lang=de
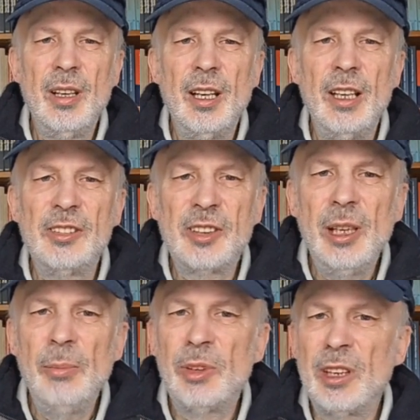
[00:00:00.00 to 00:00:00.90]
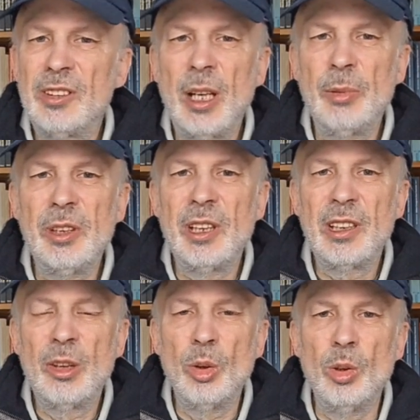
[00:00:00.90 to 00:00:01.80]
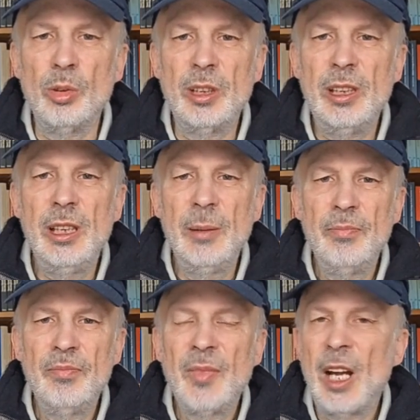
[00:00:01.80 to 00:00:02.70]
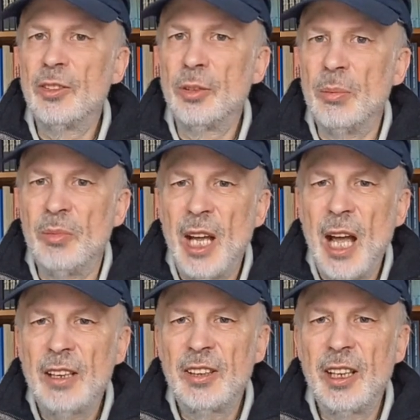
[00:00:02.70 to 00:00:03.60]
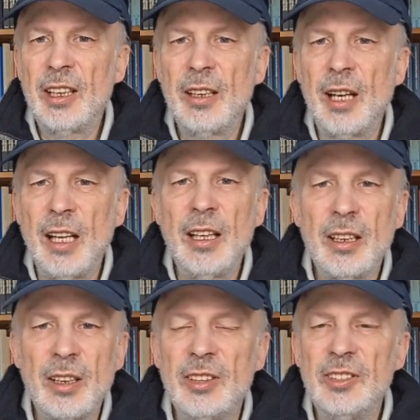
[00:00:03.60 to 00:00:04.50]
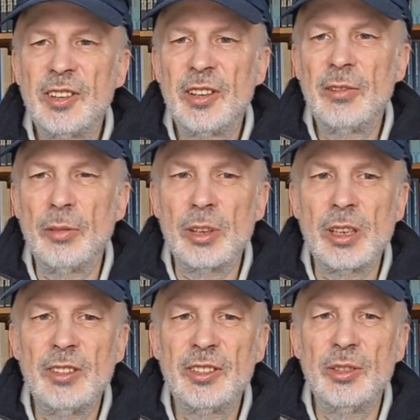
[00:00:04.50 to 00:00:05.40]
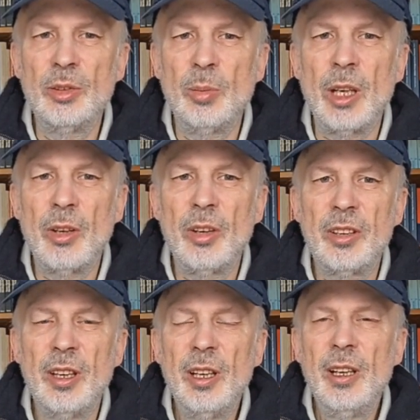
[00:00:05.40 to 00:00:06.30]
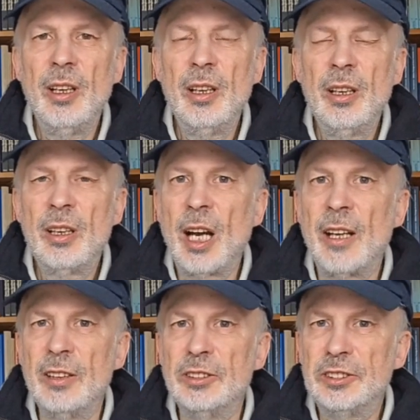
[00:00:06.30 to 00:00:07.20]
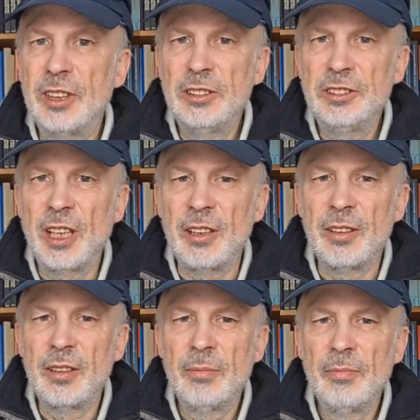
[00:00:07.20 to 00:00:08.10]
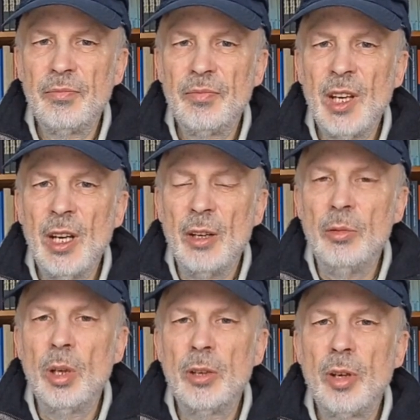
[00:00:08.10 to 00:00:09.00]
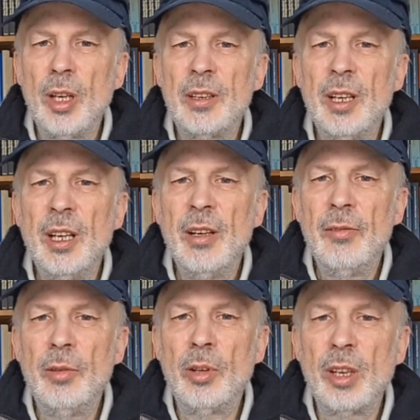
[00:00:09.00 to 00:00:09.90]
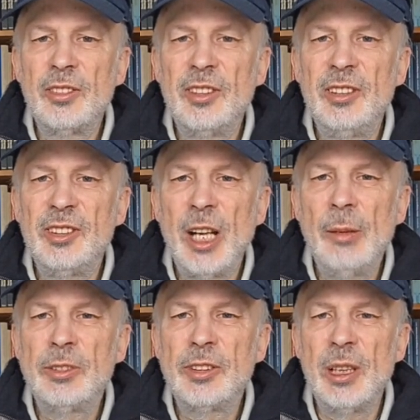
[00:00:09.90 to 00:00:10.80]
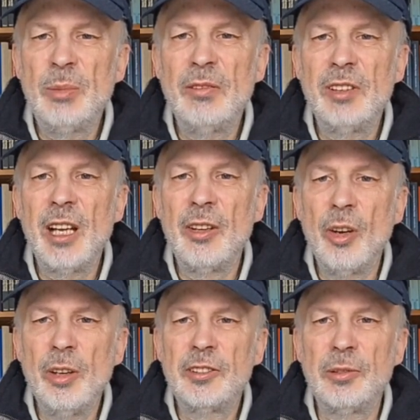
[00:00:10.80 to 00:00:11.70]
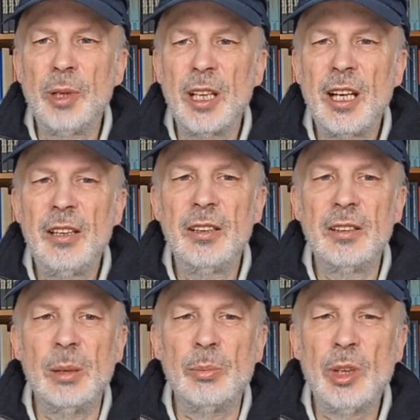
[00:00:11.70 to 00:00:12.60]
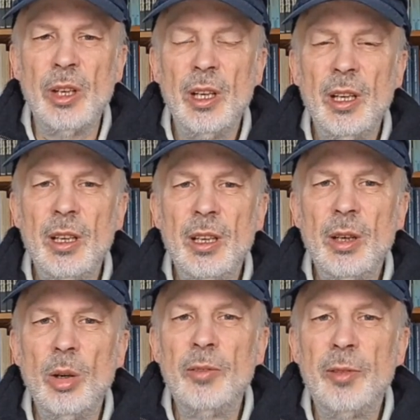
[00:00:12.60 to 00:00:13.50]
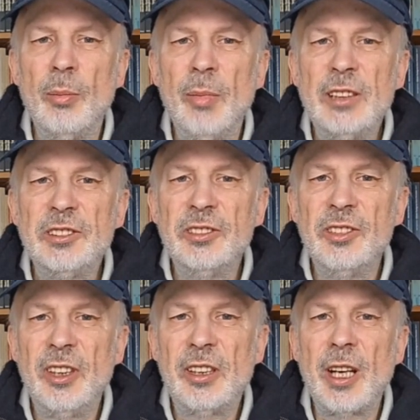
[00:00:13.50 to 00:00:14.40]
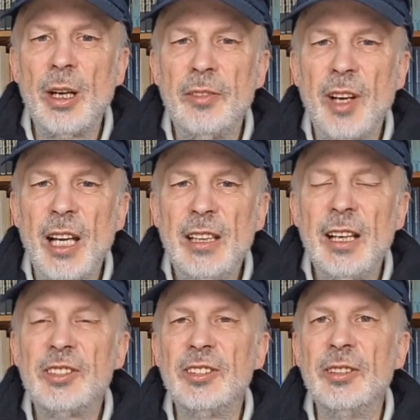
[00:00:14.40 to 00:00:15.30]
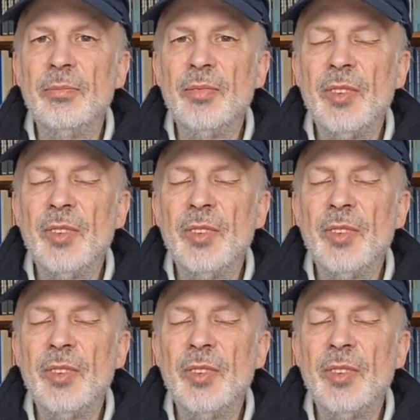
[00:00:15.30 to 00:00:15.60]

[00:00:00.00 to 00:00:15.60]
Es gibt deshalb in der Theologie also im Nachdenken aller Christinnen und Christen über Gott, keinen Stillstand. Nur dort, wo Gott sich selbst immer wieder neu zu erkennen gibt und wo Menschen sich darauf einlassen,